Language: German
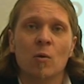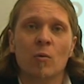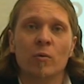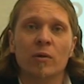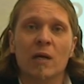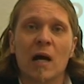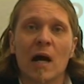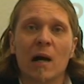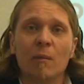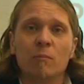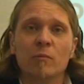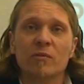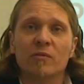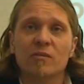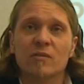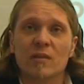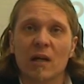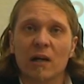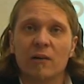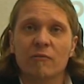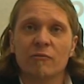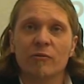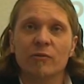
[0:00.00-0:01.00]
und haben uns
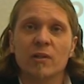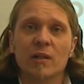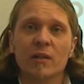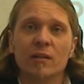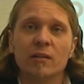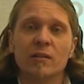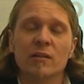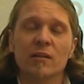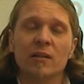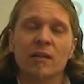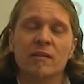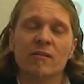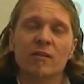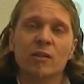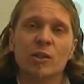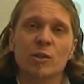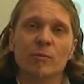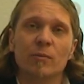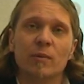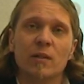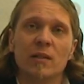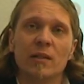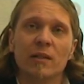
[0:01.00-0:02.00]
dafür dann
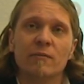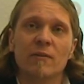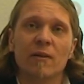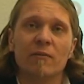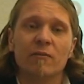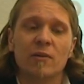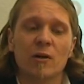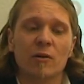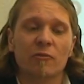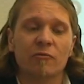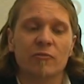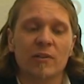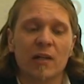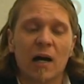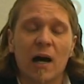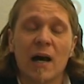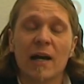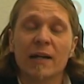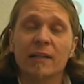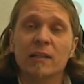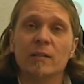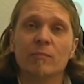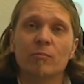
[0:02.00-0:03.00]
letztendlich überlegt, weil wir auch viele
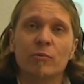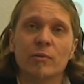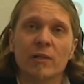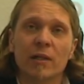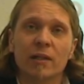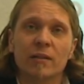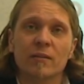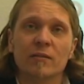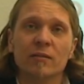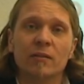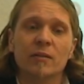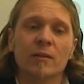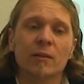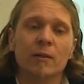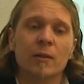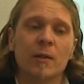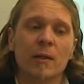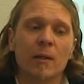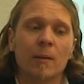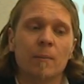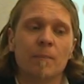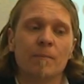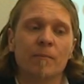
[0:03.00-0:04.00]
eigene Projekte
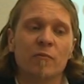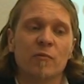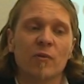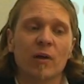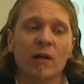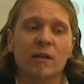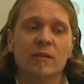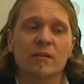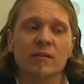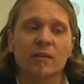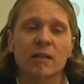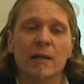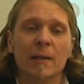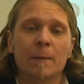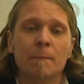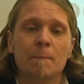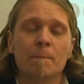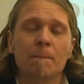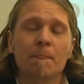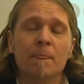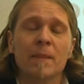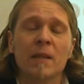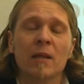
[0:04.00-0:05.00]
ähm,
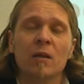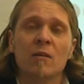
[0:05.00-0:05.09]
vorantreiben,